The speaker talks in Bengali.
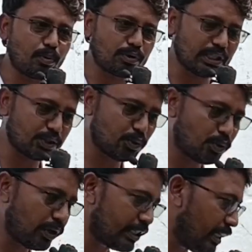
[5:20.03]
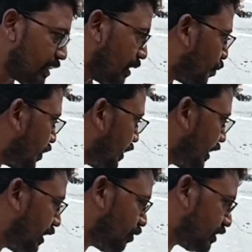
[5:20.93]
প্রচার শুরু করা যায় তারপরে তিনি
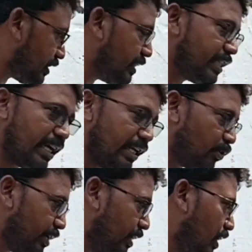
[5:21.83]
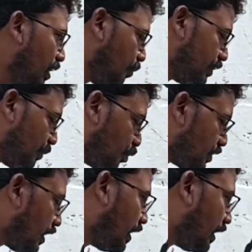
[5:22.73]
কিন্তু এসেছেন দেয়ালিখনে বলছি মনোজদা